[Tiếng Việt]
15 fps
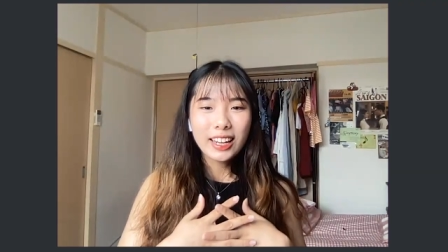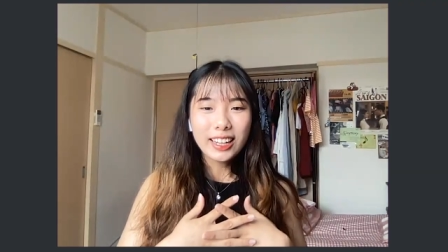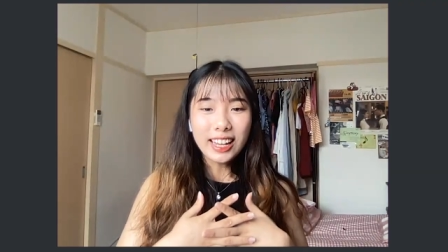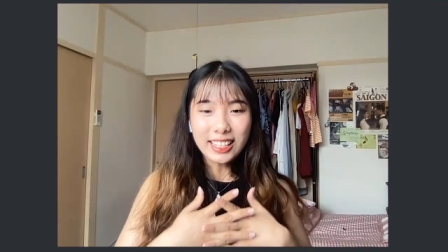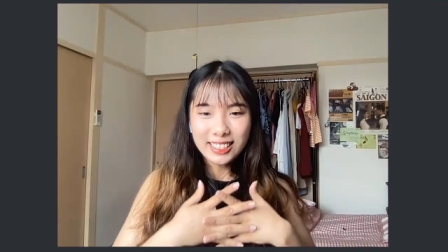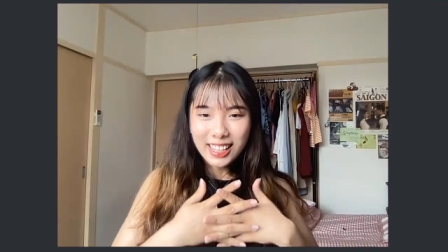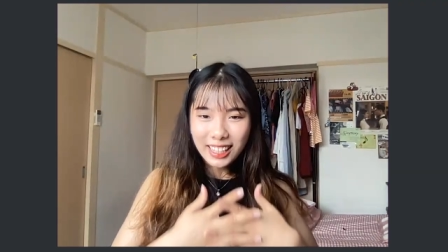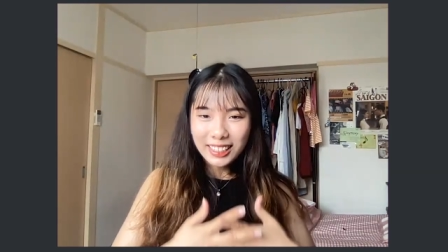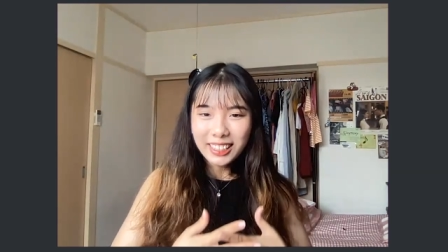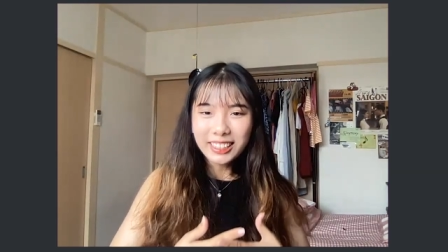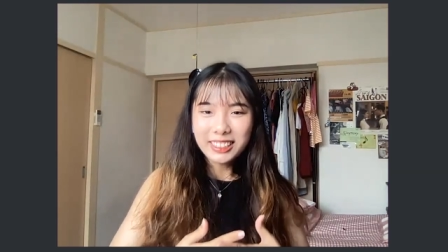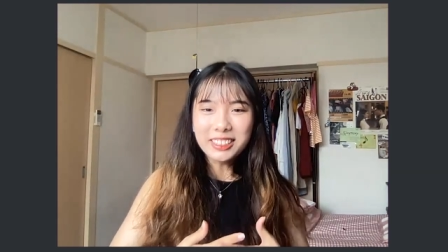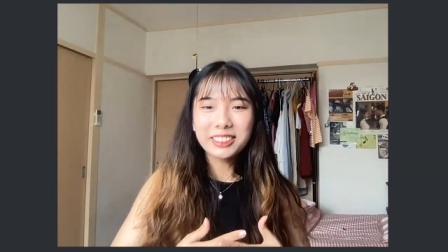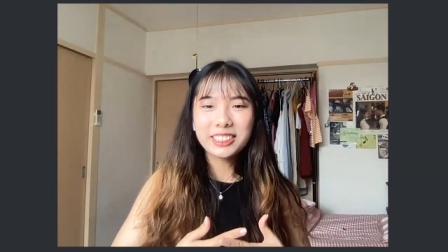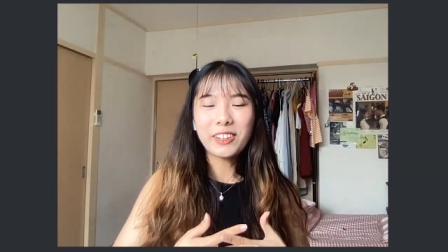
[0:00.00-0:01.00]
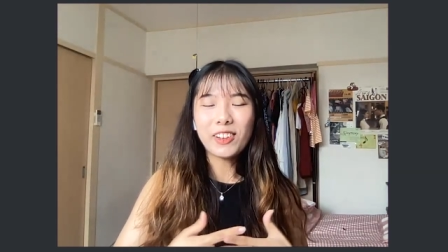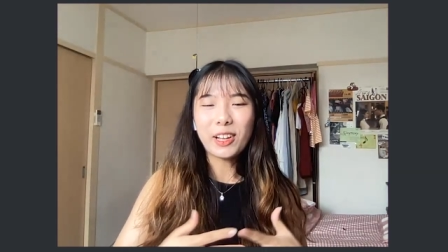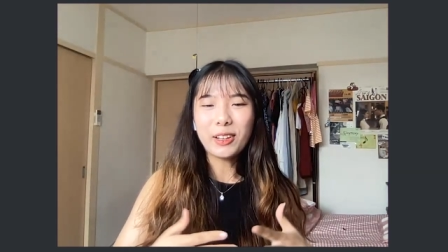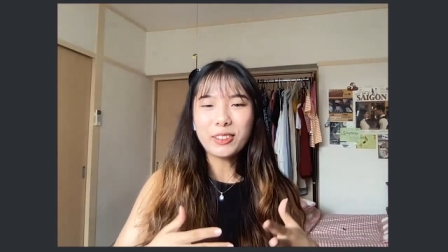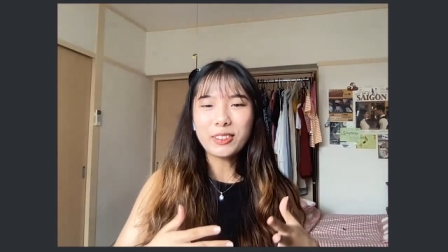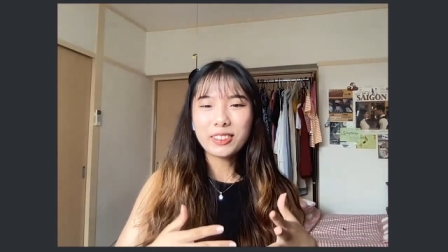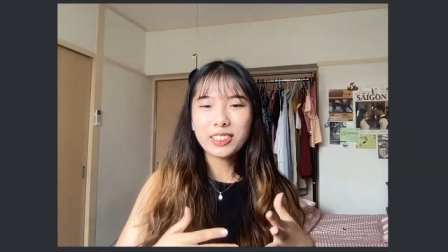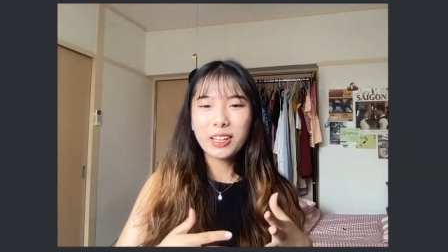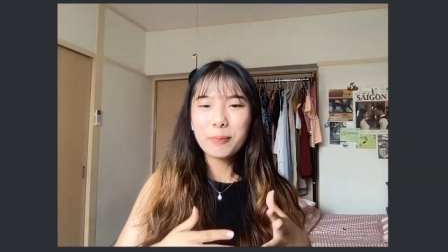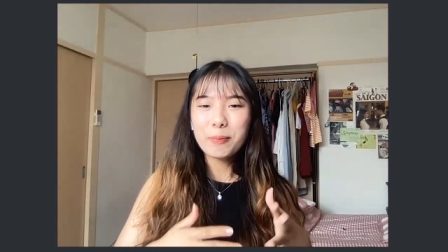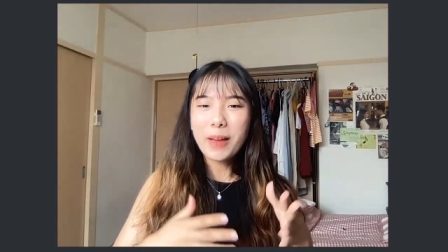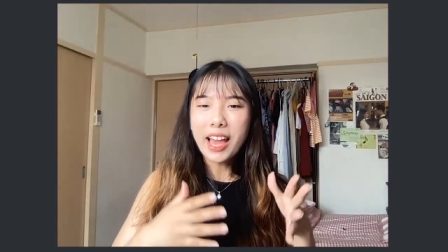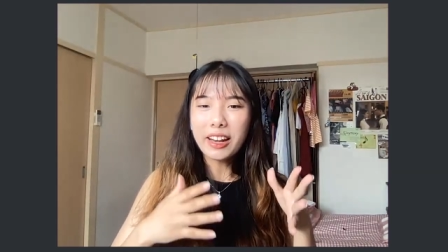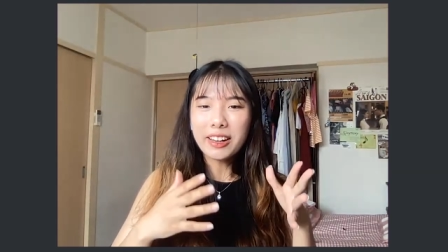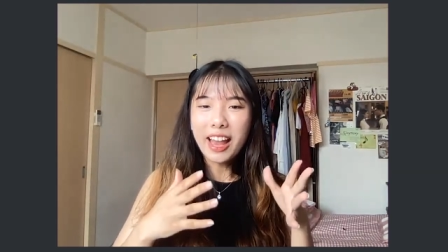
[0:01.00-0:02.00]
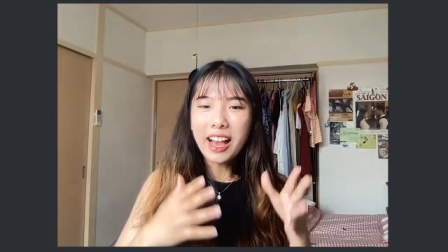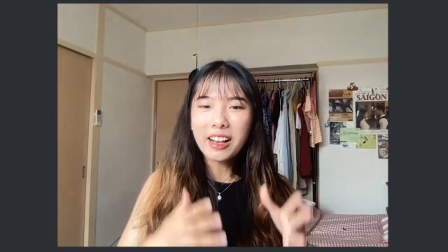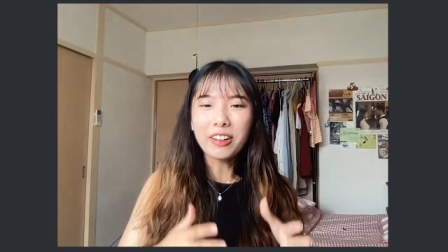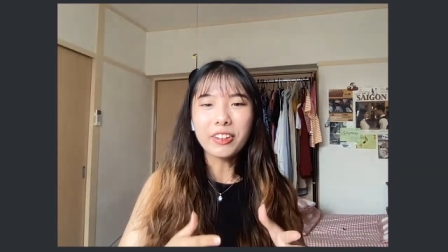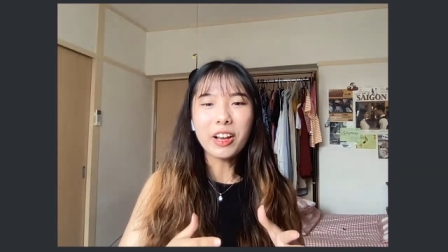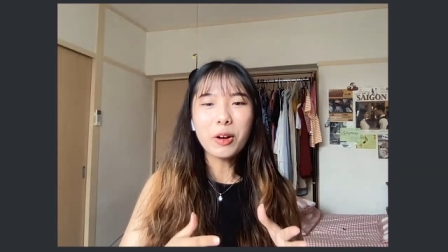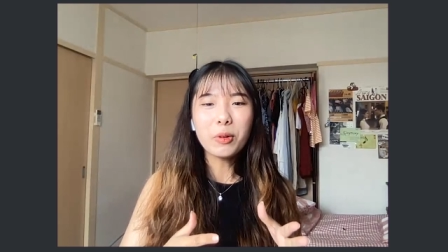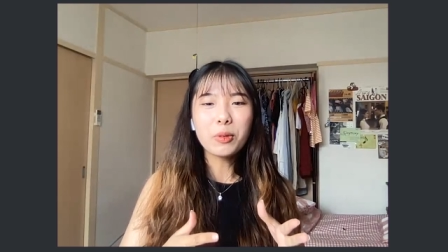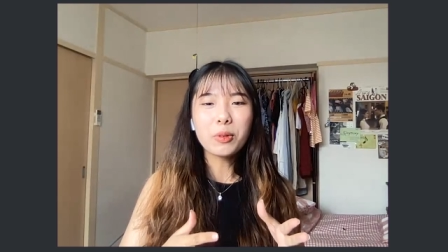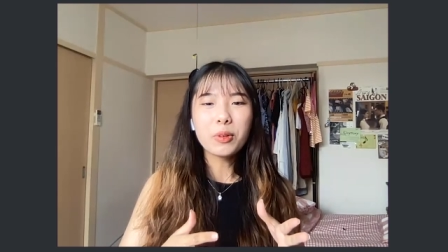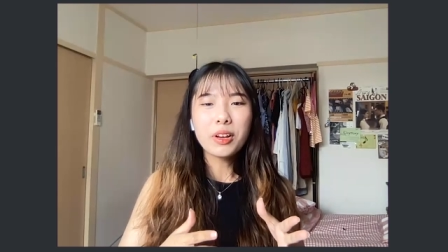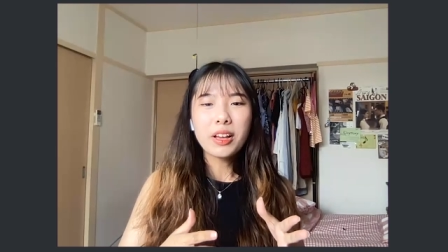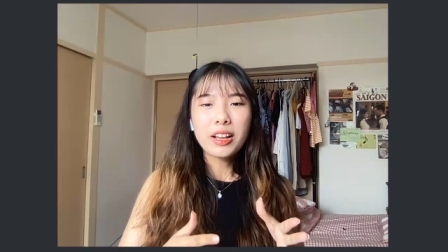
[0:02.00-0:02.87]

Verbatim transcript: để xác định được xem là các bạn đang ở đâu